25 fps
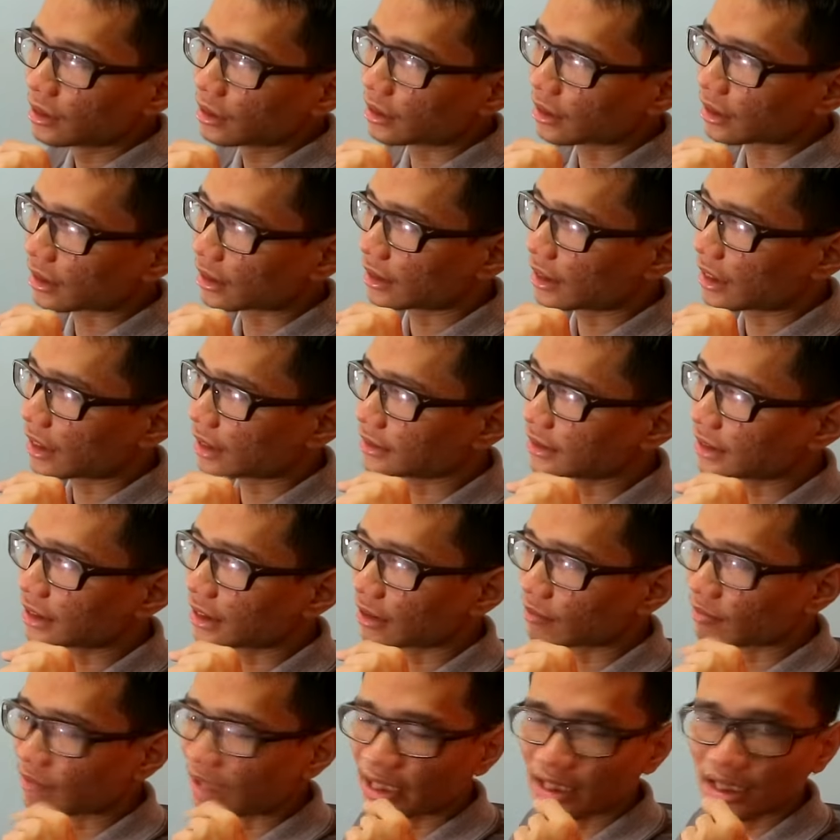rendahnya
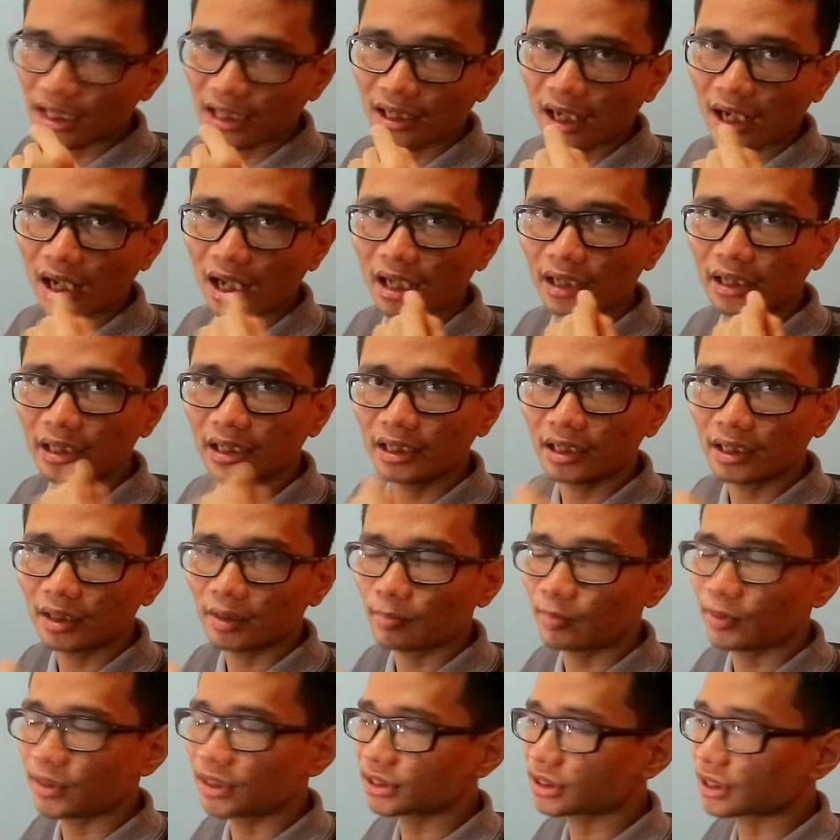kelemahannya adalah
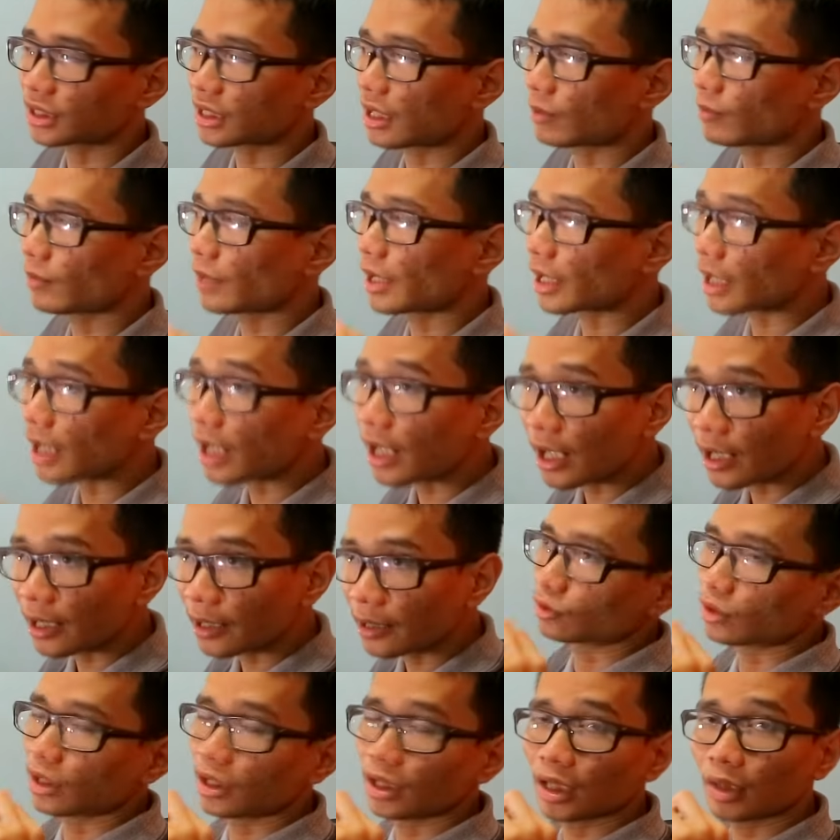di pixel kamera
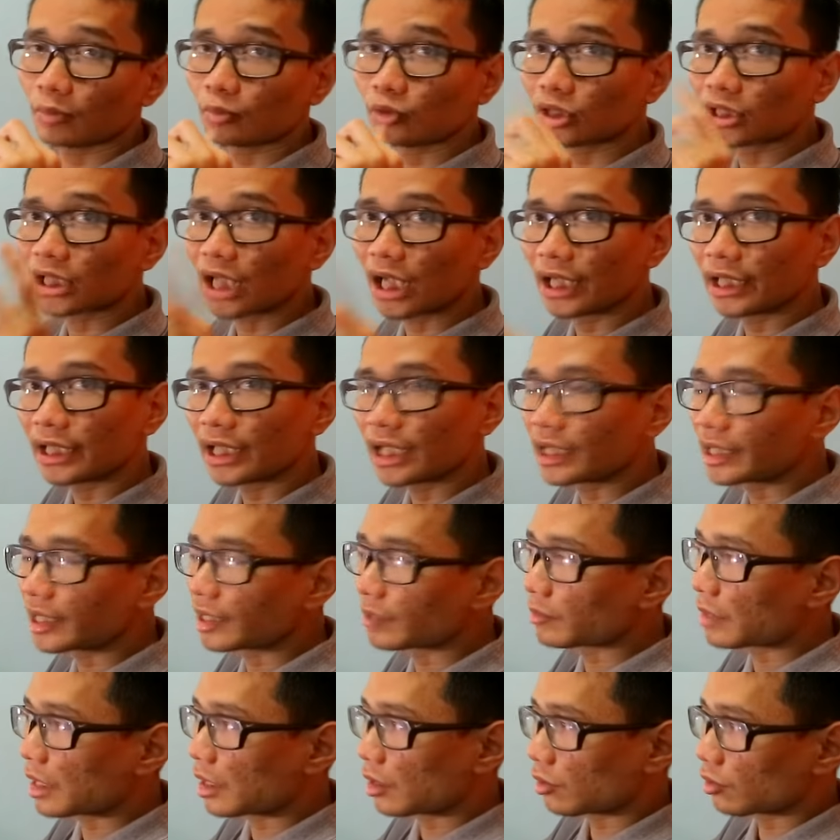tuh kalau buat kalian
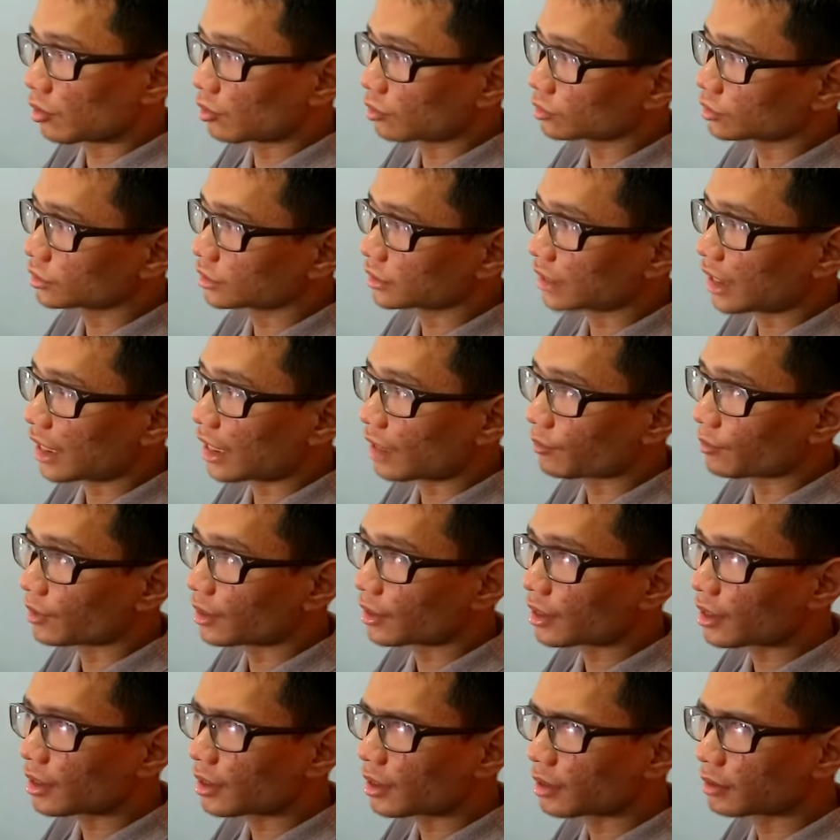yang mau tentang
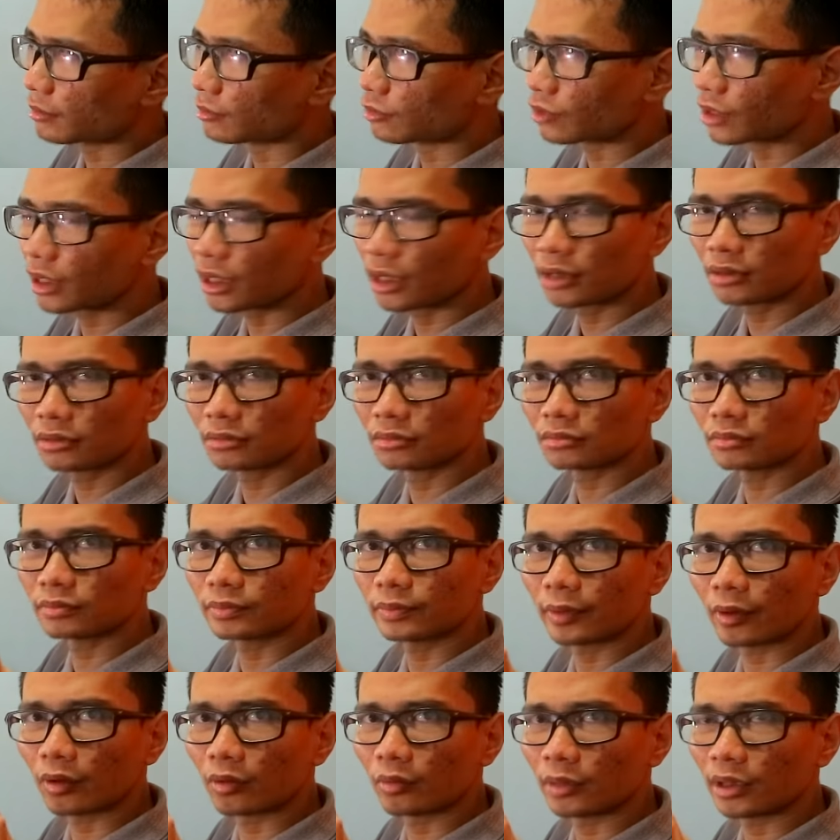kamera mungkin
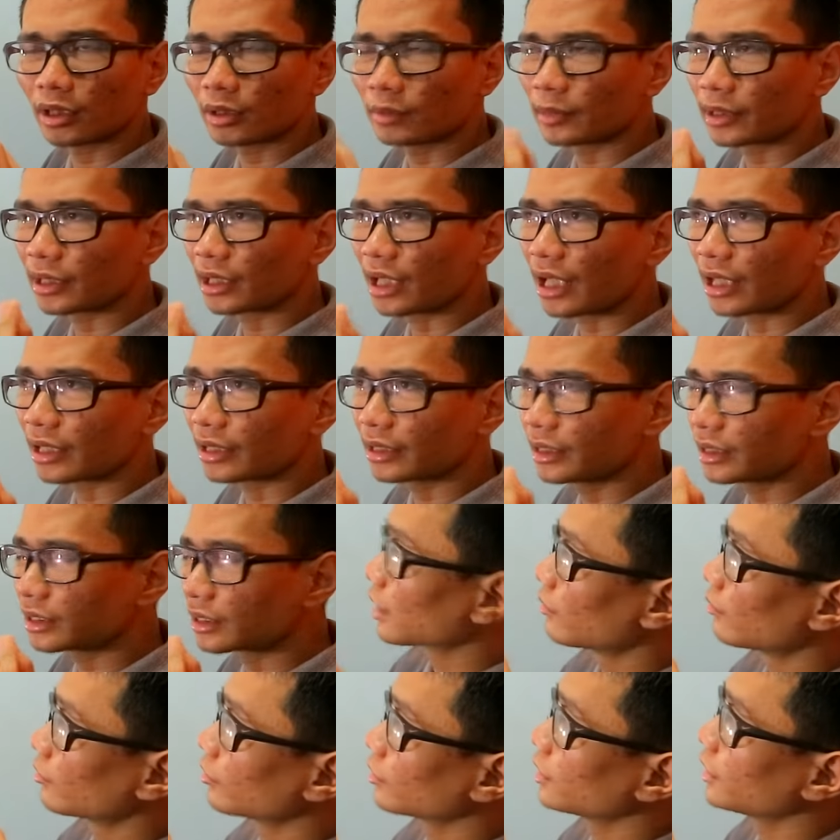perlu mikir-mikir lagi
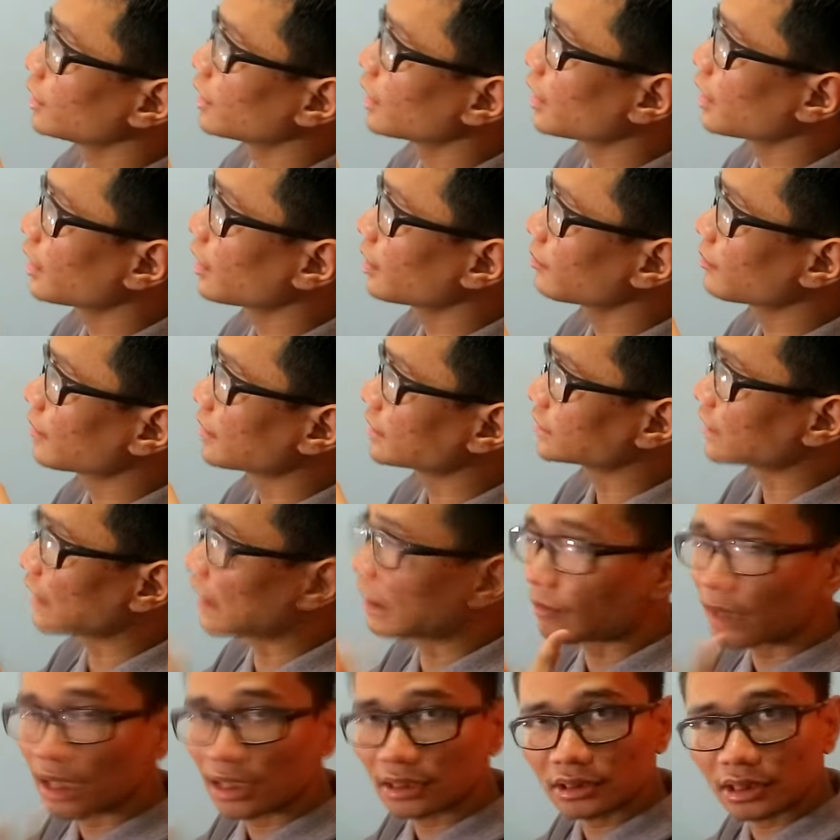kemudian
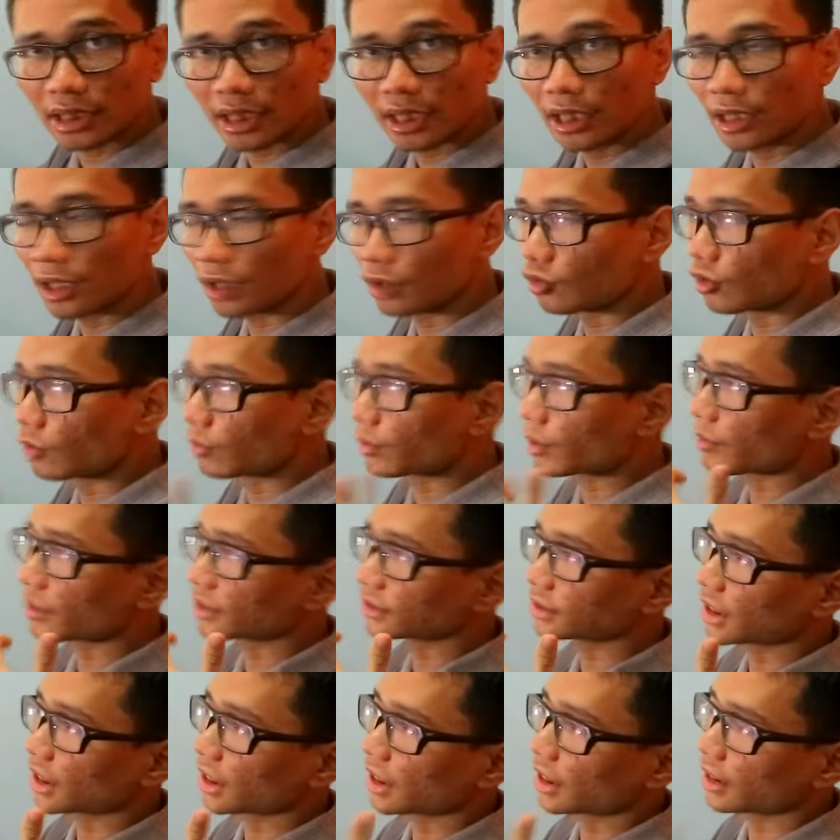masalah baterai yang gue
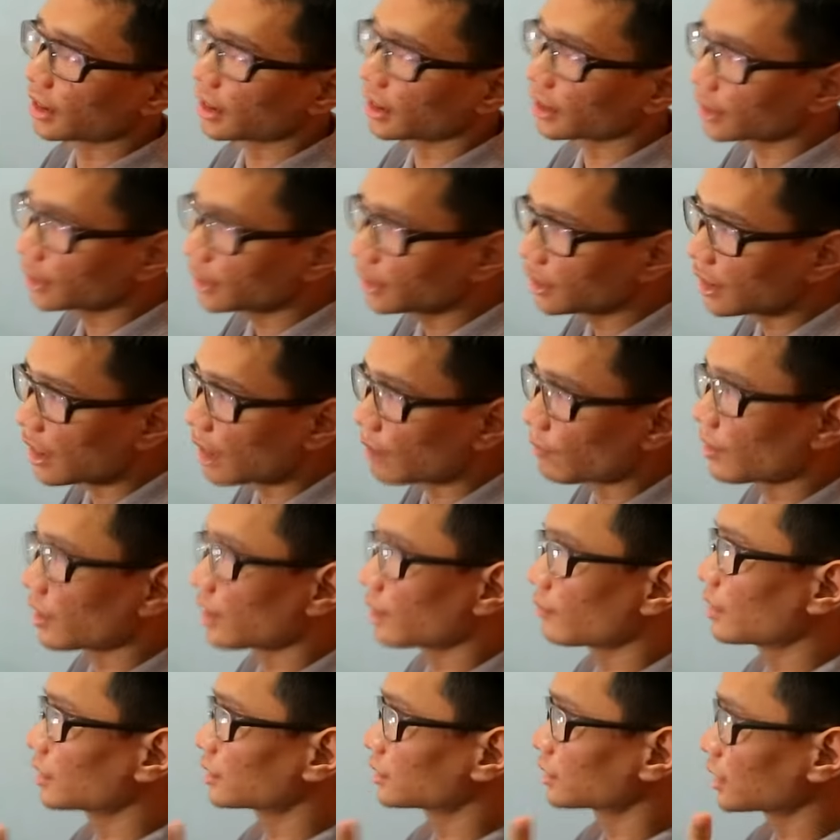permasalahkan lagi
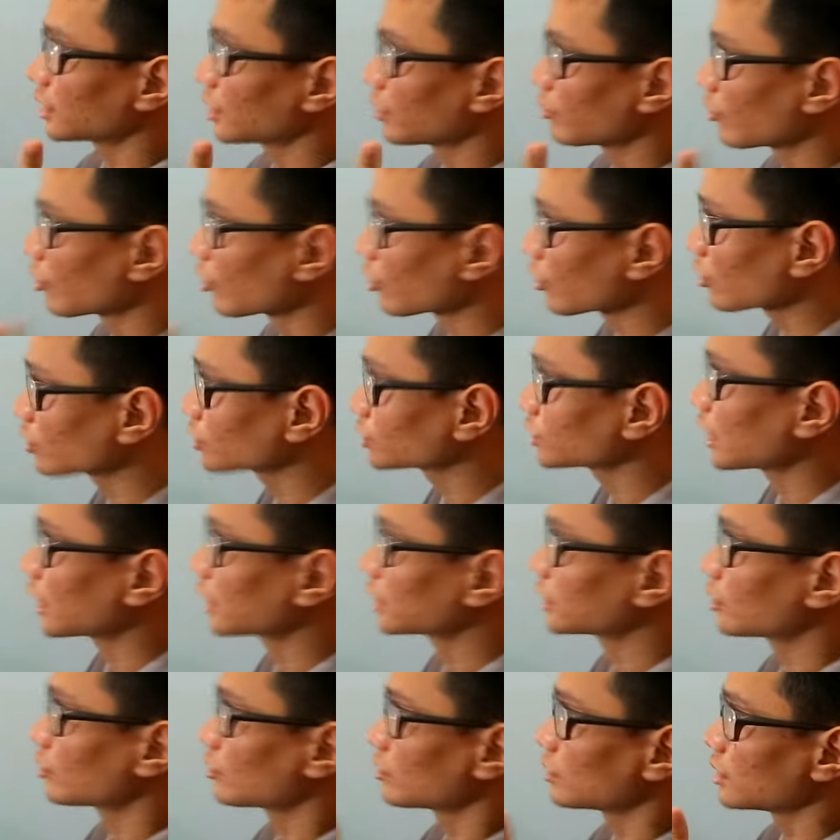apakah baterainya boros
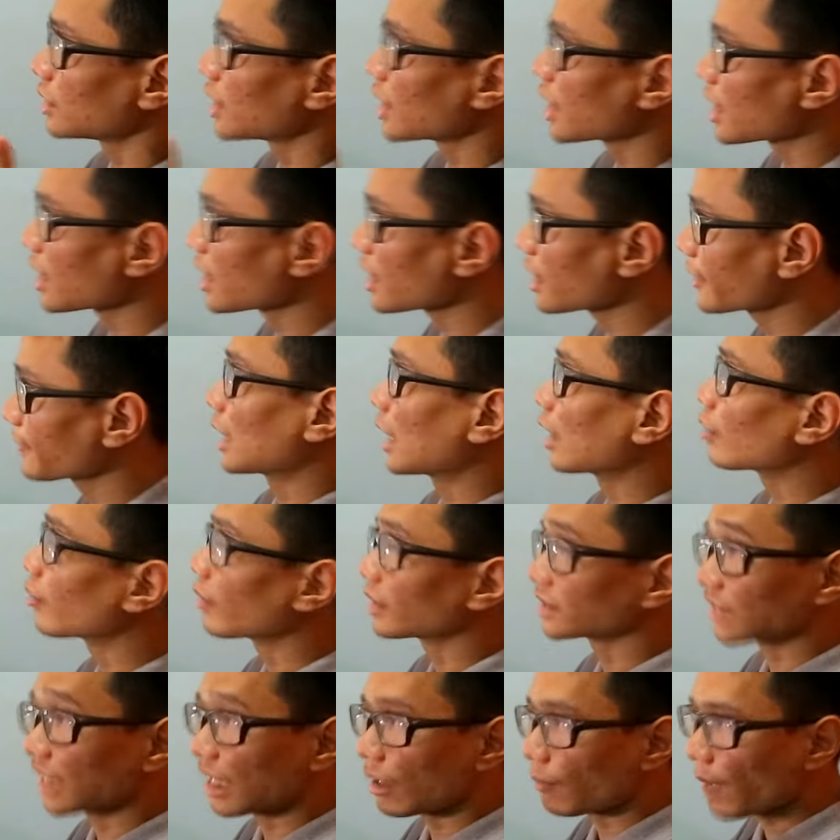atau enggak kalau
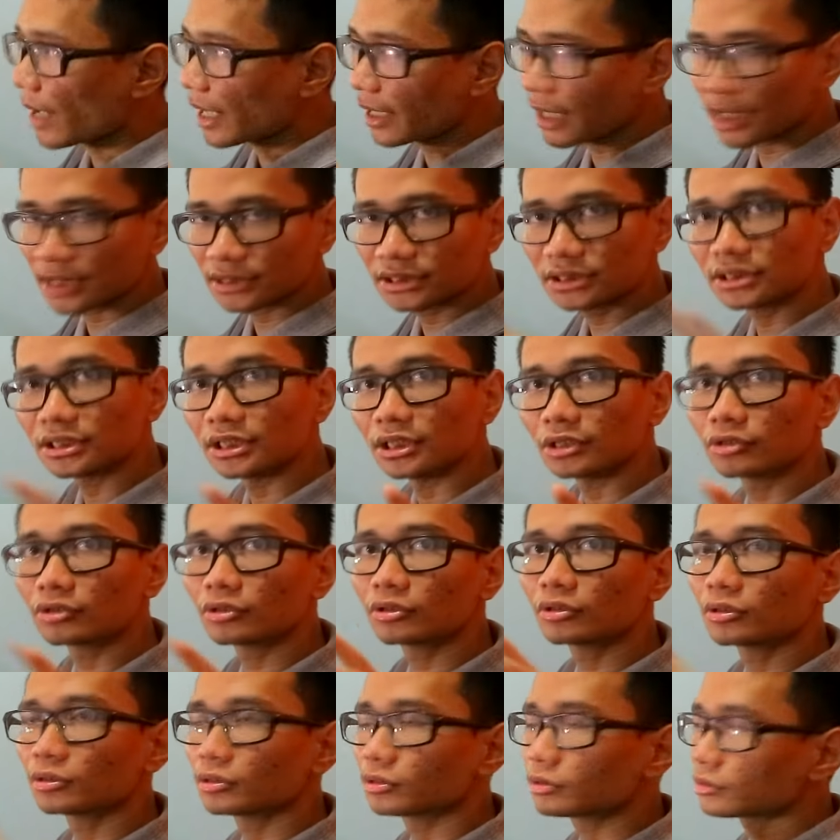masalah panas
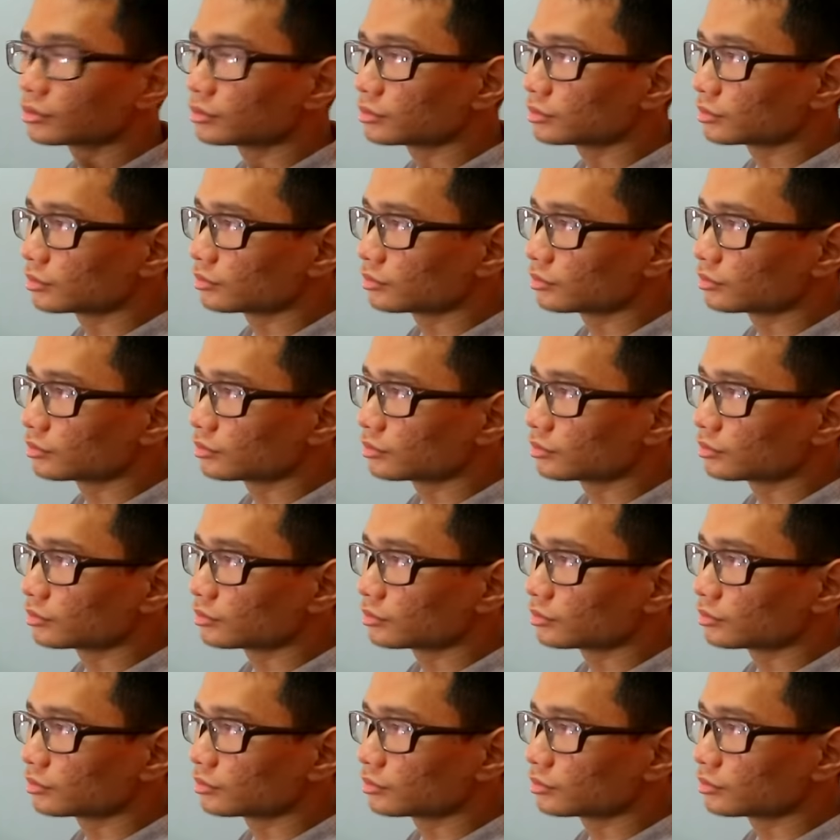itu